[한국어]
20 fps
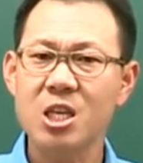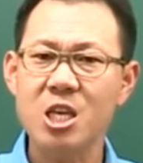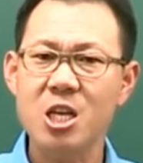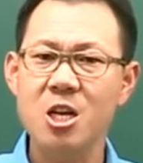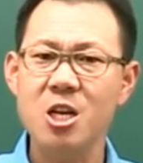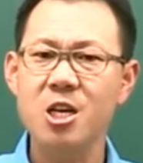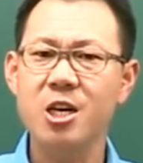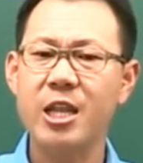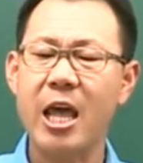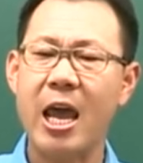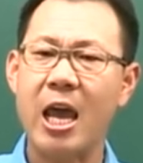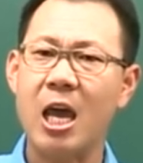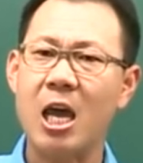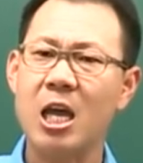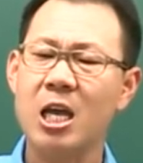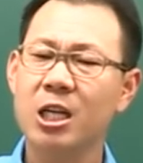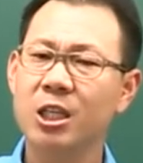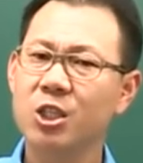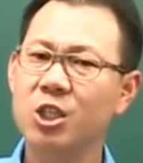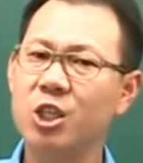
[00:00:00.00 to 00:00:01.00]
1년에
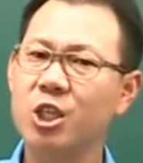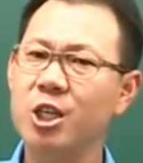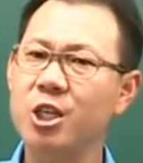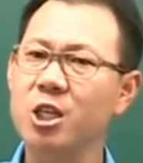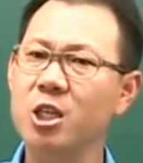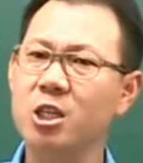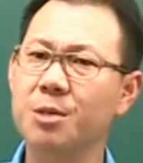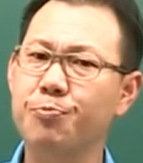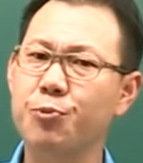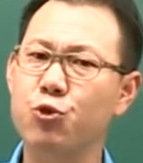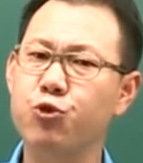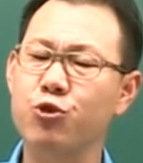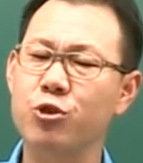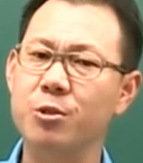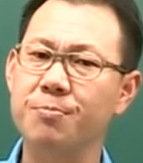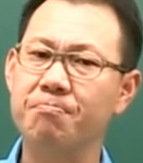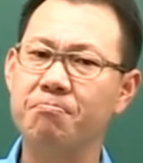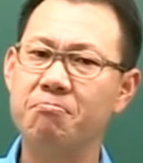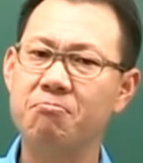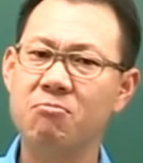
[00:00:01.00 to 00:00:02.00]
7급,
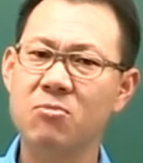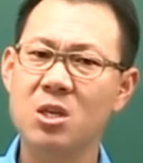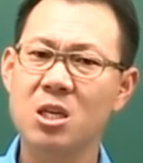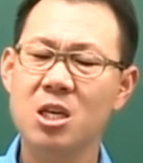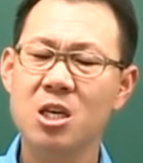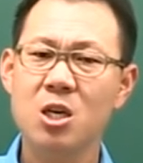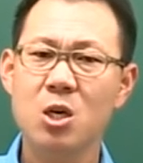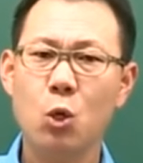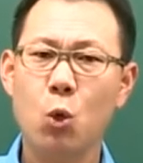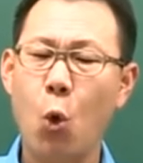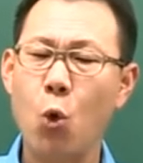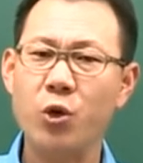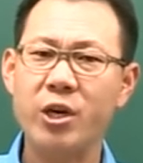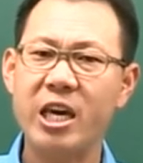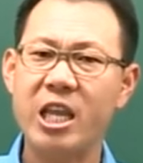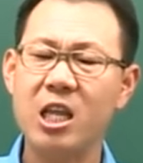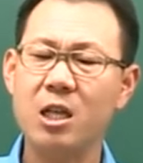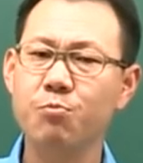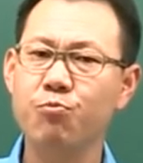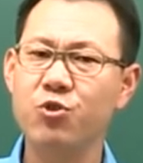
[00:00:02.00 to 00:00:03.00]
9급
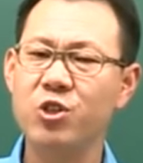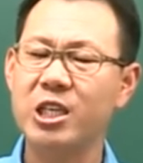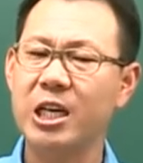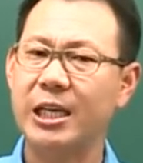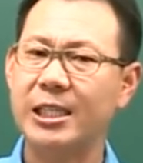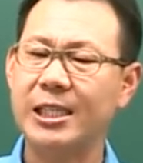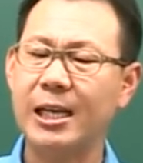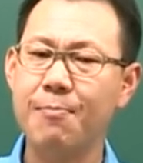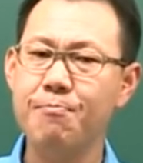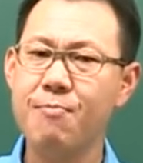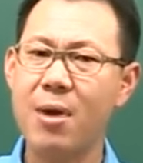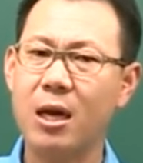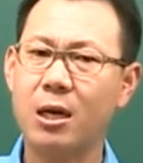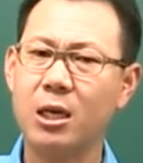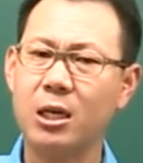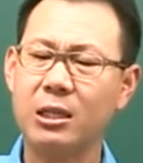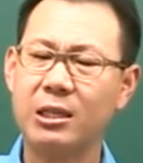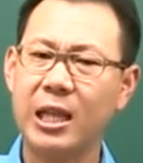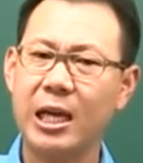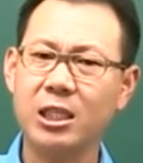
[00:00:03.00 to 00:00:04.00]
공개된 문제가
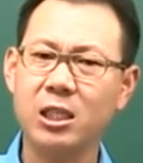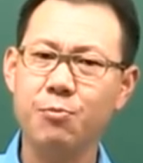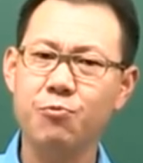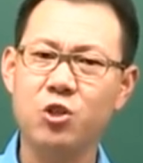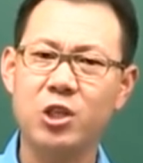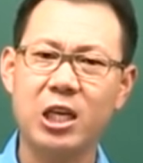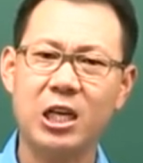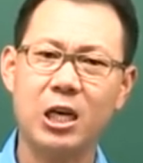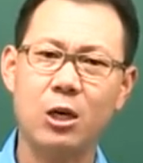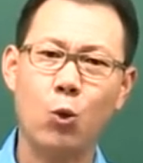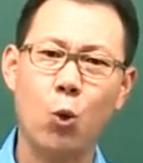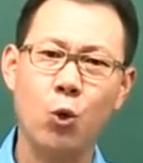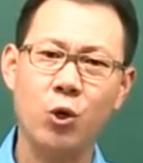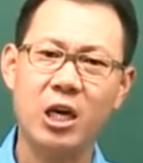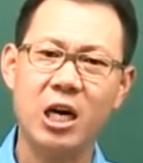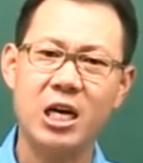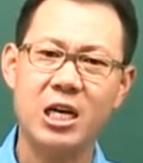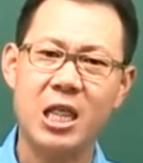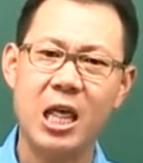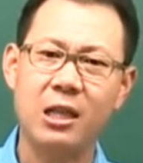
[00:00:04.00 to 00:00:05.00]
305문제가
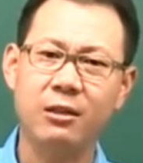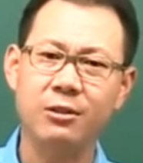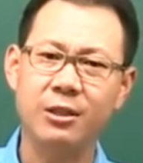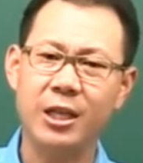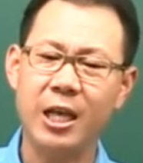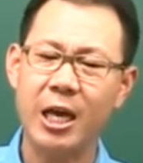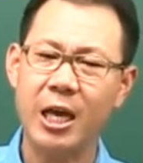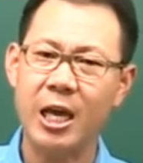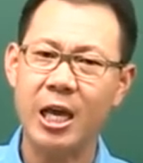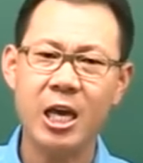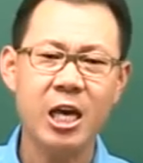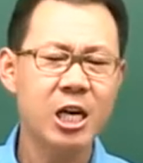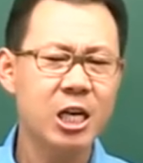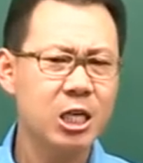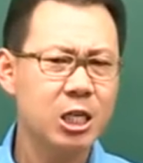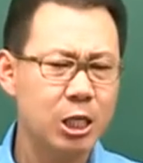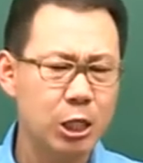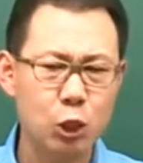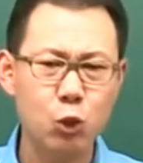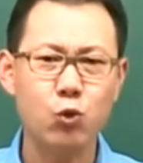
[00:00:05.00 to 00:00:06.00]
공개가 되는데
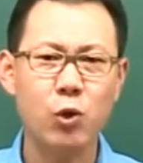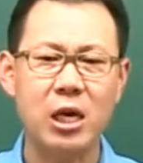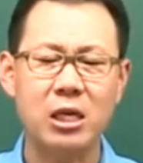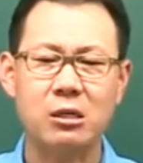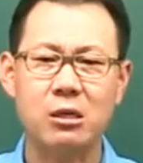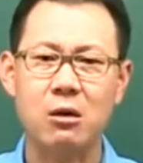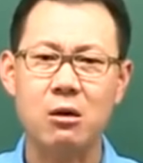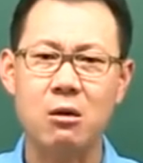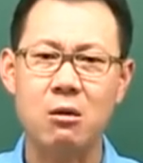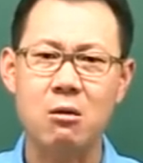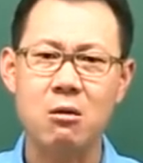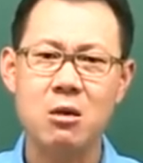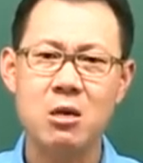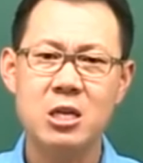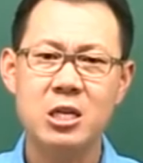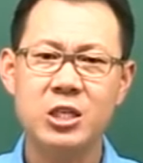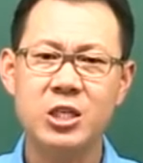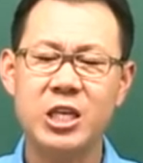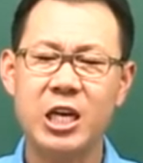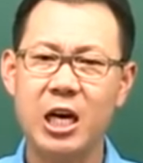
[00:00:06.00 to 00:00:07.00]
그 중에서
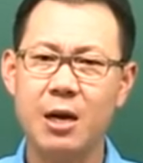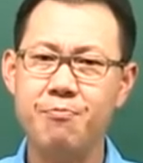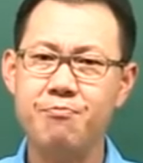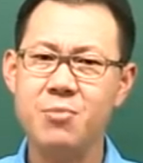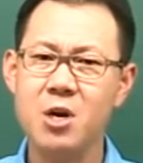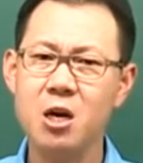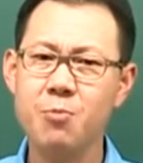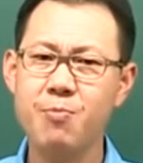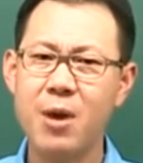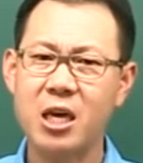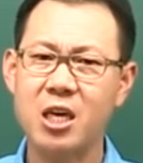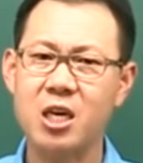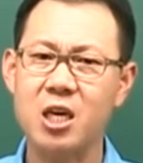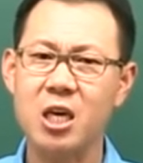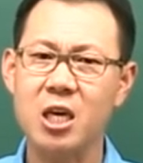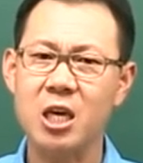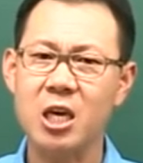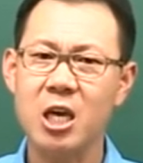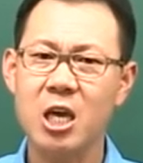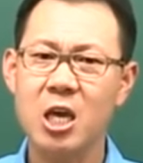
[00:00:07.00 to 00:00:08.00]
제가
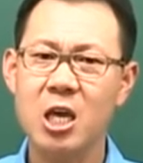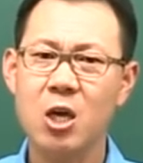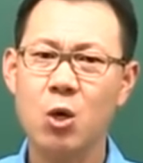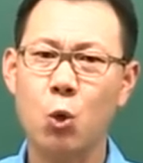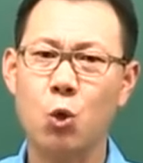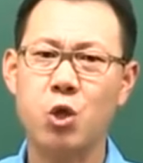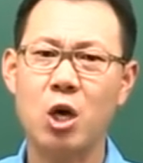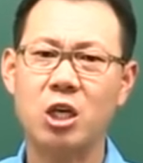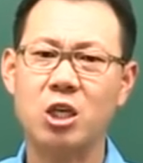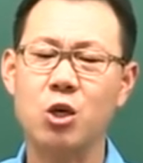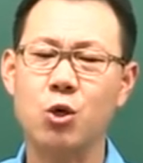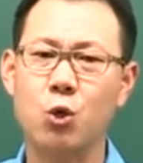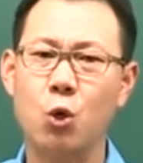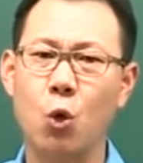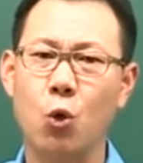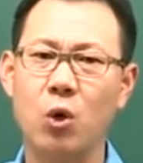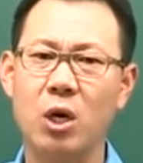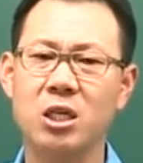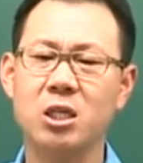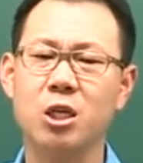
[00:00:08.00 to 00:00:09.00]
명백히 고등학교
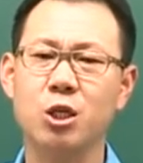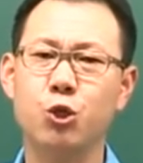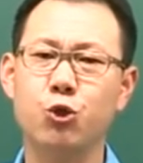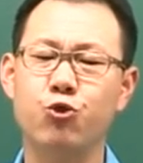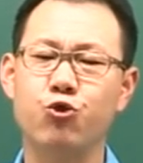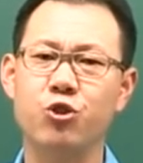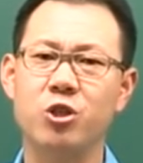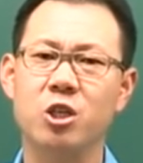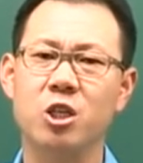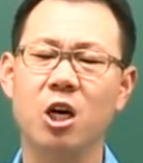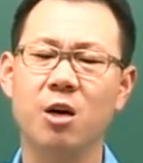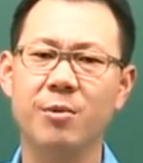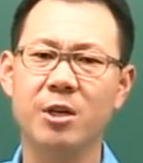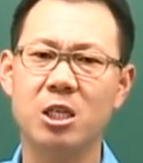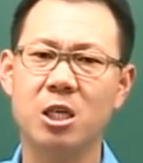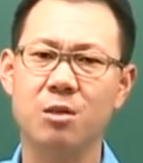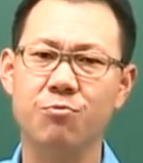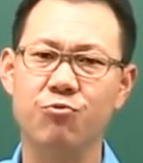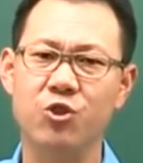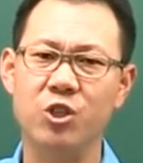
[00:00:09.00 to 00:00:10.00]
교과서 수준을
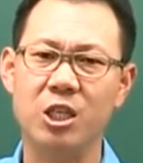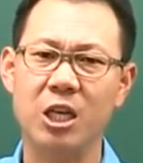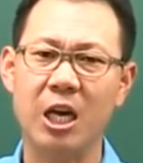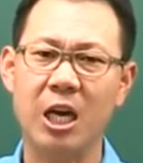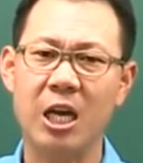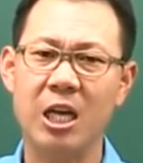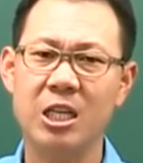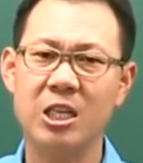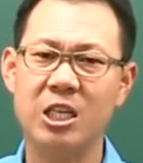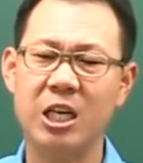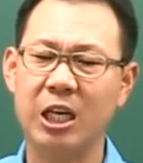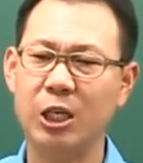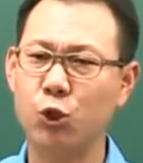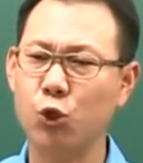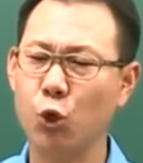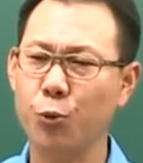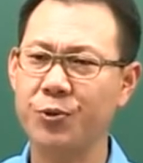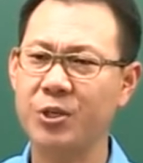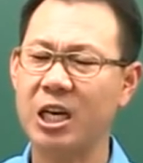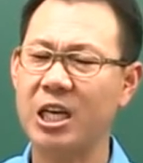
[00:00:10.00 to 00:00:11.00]
넘어서는 문제, 제가
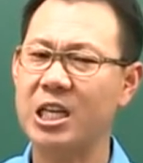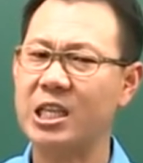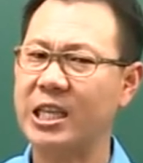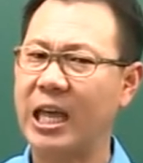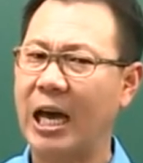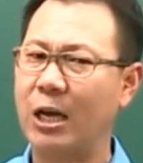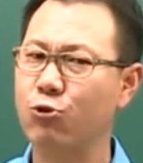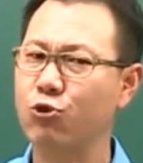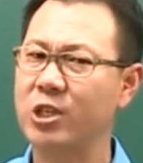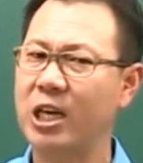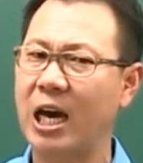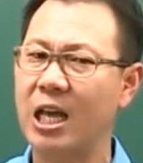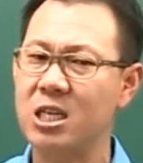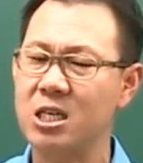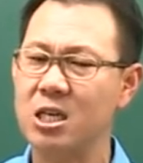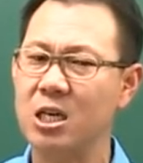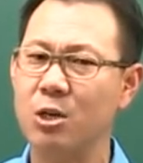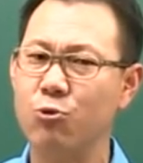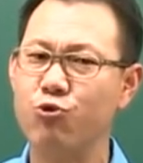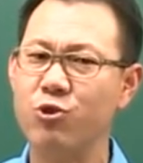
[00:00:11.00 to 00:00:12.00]
수업 시간에 다루지
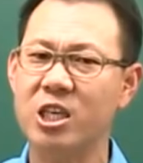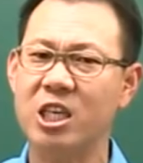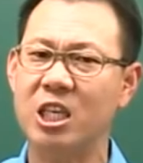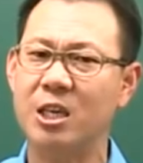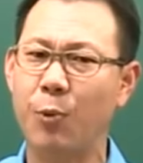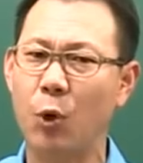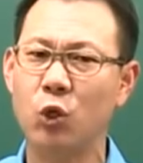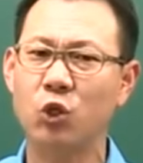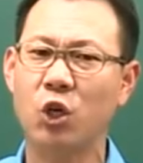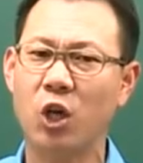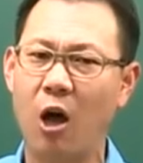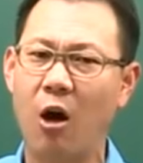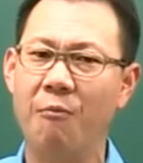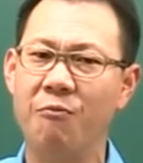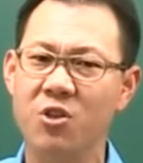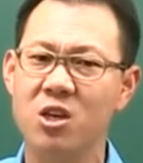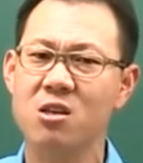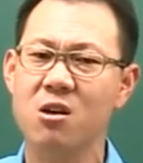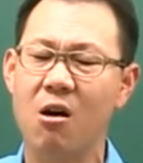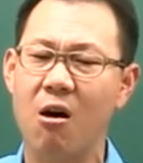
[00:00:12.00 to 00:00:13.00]
않은 거, 우리 기본서에
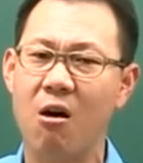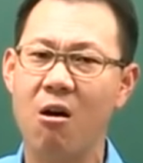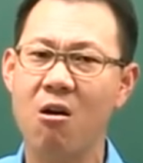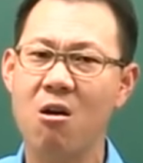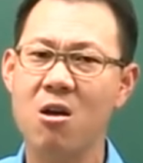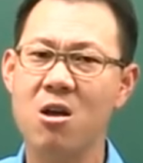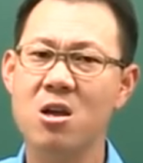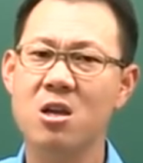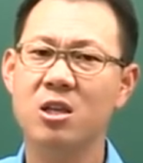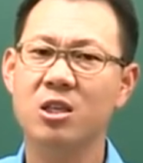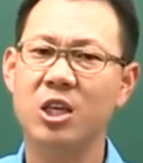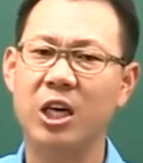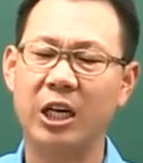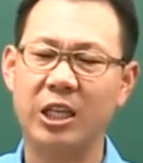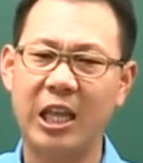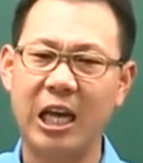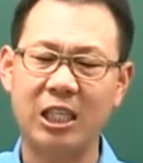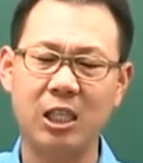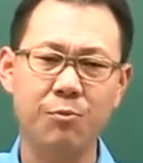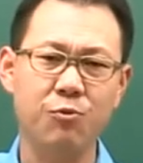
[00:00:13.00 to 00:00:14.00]
없는 거,
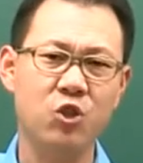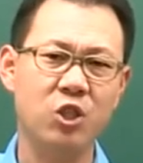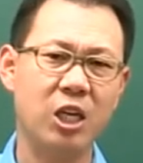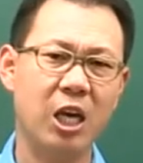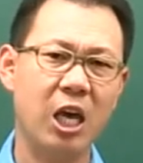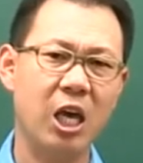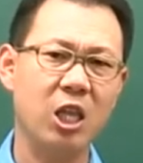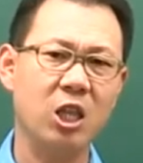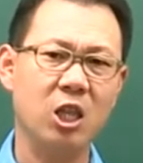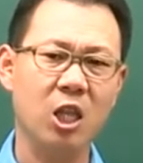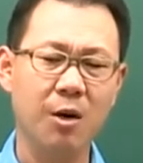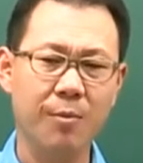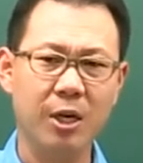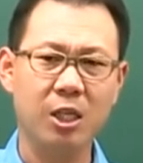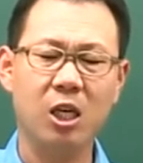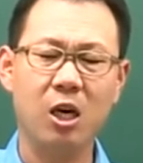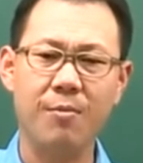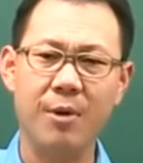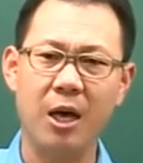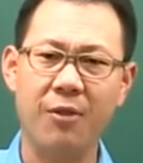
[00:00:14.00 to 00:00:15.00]
제가 다섯 문제
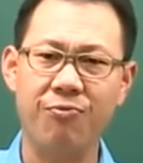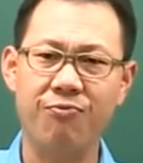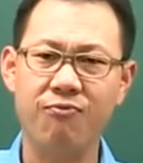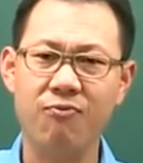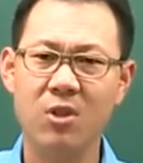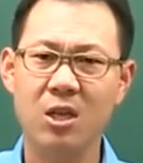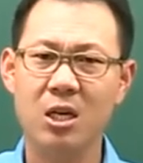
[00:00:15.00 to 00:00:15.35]
넘어서면